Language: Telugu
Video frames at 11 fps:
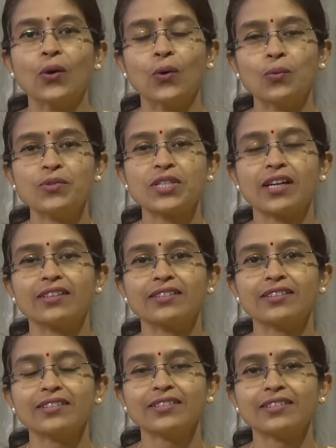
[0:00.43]
ఓం
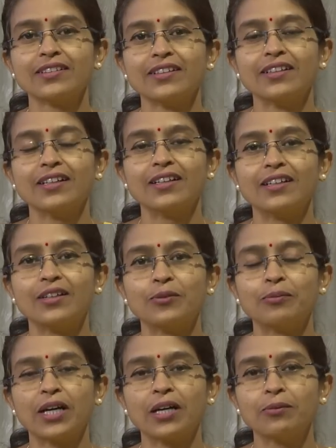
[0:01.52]
శాంతి
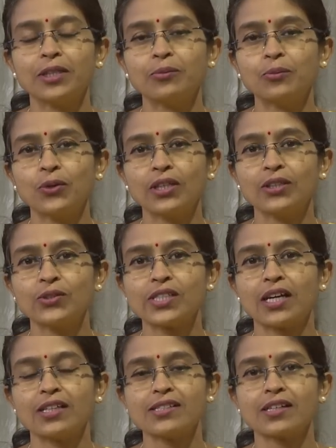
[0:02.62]
బాబా మురళిలో
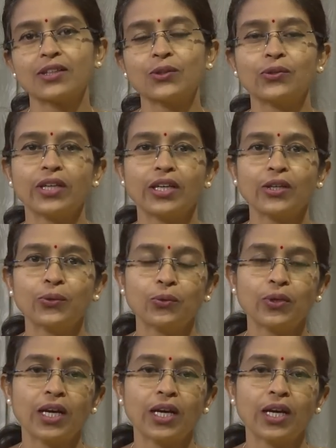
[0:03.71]
చాలాసార్లు నేను